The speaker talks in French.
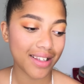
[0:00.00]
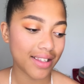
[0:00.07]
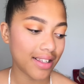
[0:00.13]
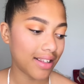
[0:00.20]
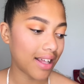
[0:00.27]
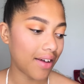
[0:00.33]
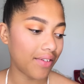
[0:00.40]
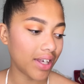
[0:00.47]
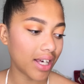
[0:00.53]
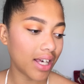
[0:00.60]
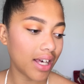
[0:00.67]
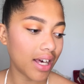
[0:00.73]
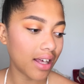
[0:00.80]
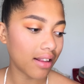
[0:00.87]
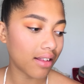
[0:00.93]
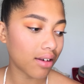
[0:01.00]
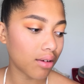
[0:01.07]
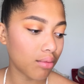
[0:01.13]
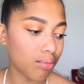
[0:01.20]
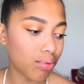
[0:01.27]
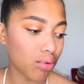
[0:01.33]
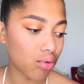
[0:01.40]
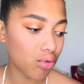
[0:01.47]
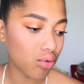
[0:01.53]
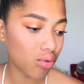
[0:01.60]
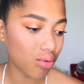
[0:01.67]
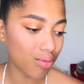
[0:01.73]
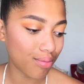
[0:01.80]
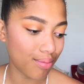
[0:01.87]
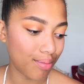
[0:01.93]
s'est avéré être
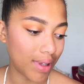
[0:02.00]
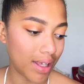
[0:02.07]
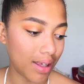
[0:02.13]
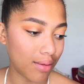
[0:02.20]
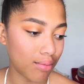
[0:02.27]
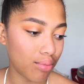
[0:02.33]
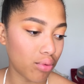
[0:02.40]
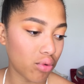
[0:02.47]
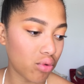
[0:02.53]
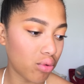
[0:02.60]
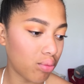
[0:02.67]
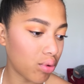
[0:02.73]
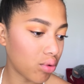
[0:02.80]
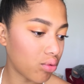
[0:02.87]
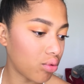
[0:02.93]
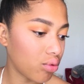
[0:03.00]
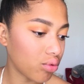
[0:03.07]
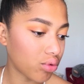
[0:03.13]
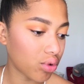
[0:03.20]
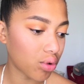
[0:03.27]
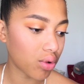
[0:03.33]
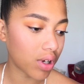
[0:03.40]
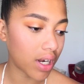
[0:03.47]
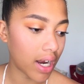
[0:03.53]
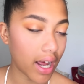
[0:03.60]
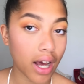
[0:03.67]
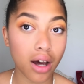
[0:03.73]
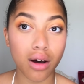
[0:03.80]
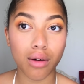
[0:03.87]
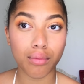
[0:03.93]
beaucoup, mais beaucoup, beaucoup trop
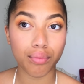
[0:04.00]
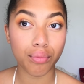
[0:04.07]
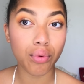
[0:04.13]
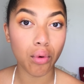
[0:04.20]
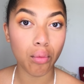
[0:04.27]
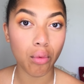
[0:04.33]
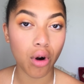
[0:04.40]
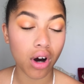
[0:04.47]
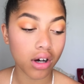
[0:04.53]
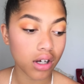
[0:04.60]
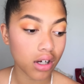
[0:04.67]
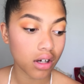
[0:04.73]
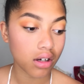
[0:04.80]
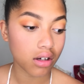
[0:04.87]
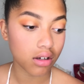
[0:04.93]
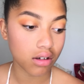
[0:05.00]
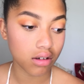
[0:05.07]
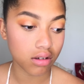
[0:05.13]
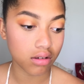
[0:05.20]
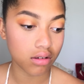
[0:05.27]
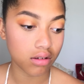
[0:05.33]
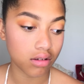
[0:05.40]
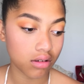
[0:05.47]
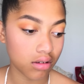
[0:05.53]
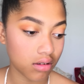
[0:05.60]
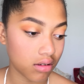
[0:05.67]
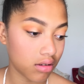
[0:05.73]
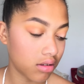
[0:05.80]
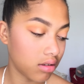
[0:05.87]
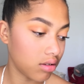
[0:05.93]
clair pour moi.
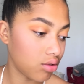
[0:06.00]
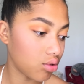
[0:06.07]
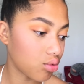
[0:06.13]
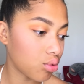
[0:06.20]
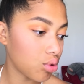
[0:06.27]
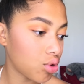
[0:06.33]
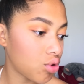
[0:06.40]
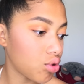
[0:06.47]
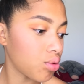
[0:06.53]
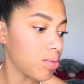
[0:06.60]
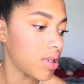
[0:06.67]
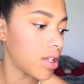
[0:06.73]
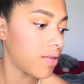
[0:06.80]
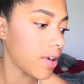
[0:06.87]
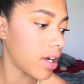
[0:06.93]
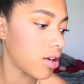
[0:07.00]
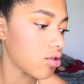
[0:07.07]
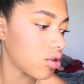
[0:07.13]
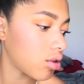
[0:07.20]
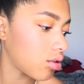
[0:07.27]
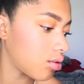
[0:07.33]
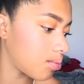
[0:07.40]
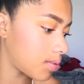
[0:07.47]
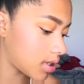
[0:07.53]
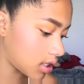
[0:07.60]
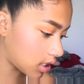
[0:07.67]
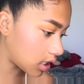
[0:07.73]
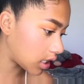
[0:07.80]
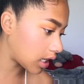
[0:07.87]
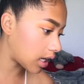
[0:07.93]
Euh, du coup, je suis obligée de faire un genre de
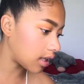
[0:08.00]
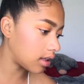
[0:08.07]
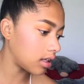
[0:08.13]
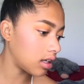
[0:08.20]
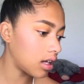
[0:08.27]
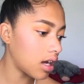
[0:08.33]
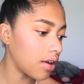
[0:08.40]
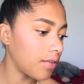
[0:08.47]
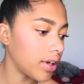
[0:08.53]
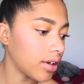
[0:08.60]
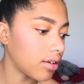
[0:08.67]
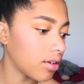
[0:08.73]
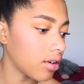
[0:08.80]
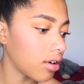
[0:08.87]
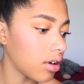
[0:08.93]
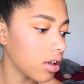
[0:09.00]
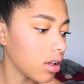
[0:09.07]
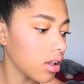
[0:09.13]
petit dégradé là avec, euh,